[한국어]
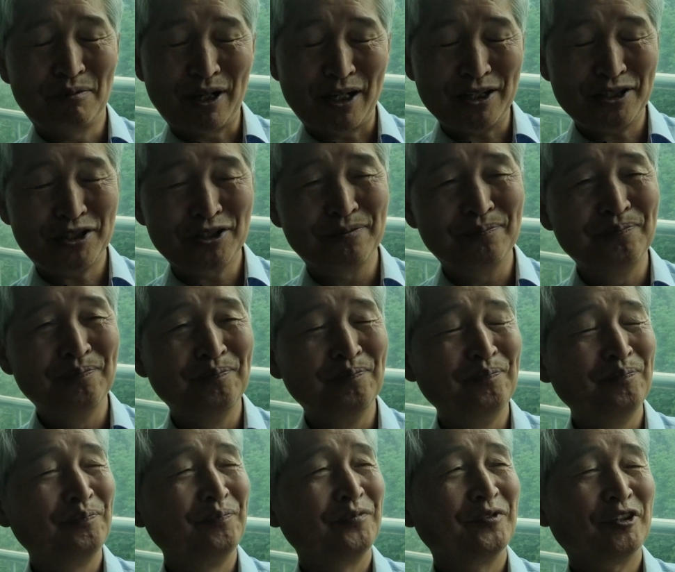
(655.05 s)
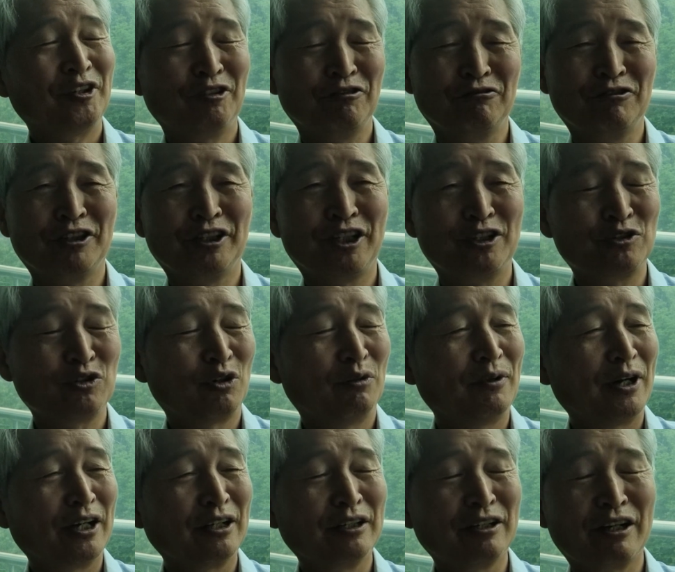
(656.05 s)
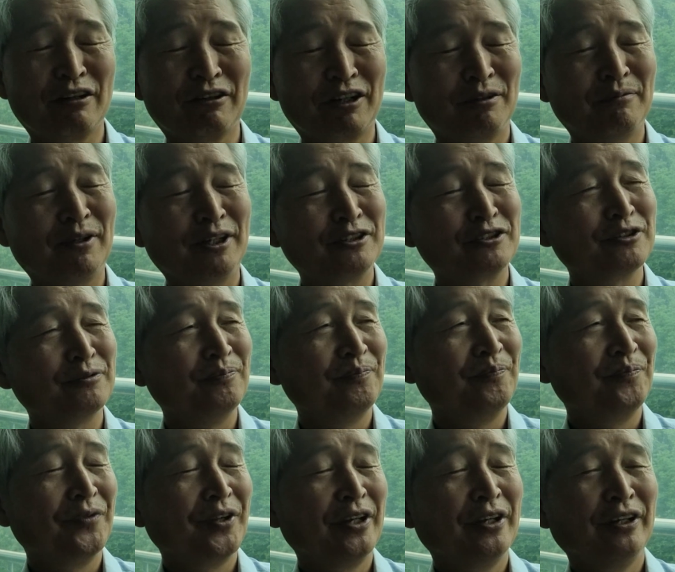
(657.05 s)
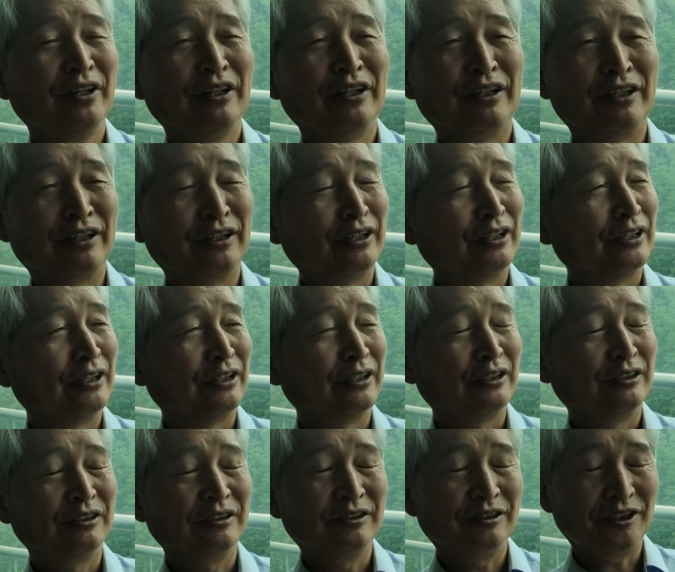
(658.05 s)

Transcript: 말씀 천국에 대한 소망에 관한 말씀 아,